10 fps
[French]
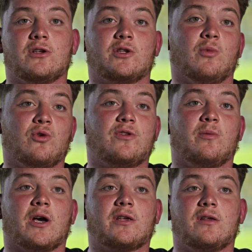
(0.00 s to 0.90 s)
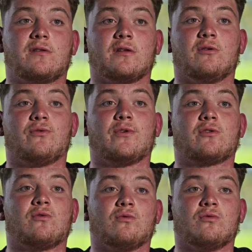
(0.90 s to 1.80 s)
qui m'a aussi marqué, c'est le
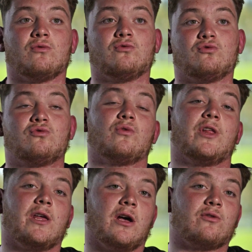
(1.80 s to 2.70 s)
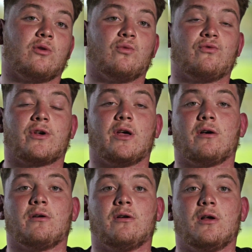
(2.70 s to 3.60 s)
fait qu'on du coup on aille attendre mon
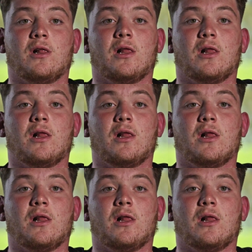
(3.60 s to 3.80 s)
frère